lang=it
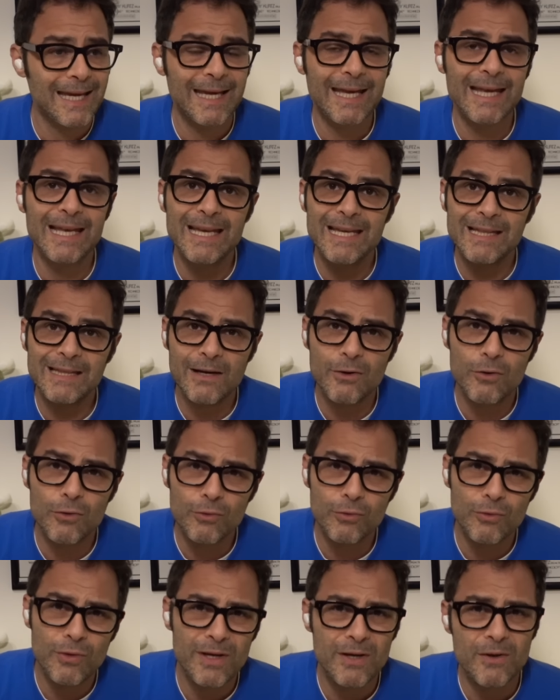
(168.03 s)
gli
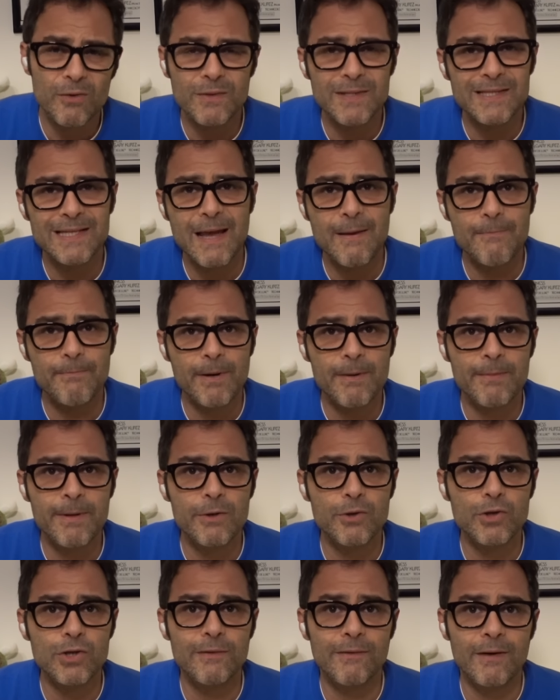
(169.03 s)
interlocutori non
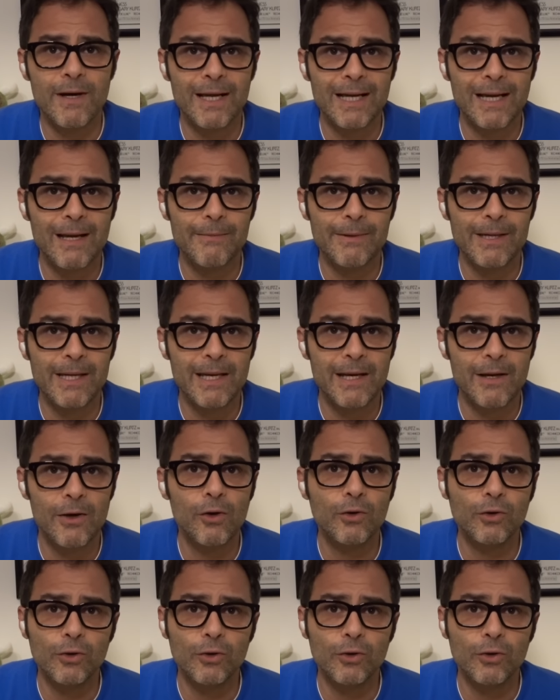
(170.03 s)
sempre mi riuscivano a capire.